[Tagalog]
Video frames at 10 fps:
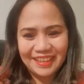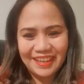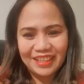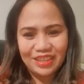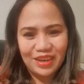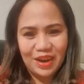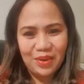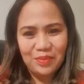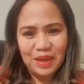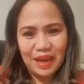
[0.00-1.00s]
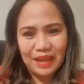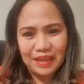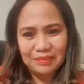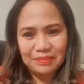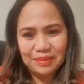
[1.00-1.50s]
Andito lang ako
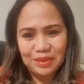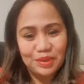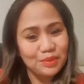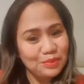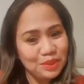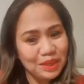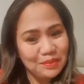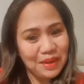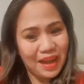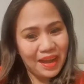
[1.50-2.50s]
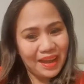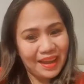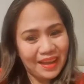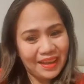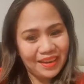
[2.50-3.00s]
palagi. Pag gusto mo punta ng
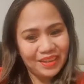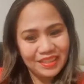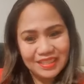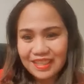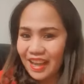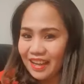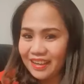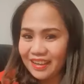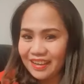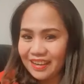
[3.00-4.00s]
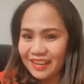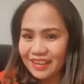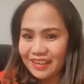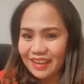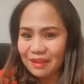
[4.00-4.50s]
bahay or sa
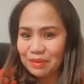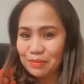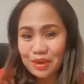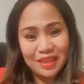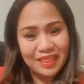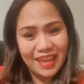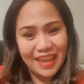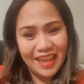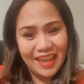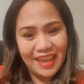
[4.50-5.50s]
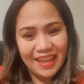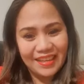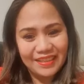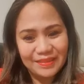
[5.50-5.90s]
slider, happy birthday!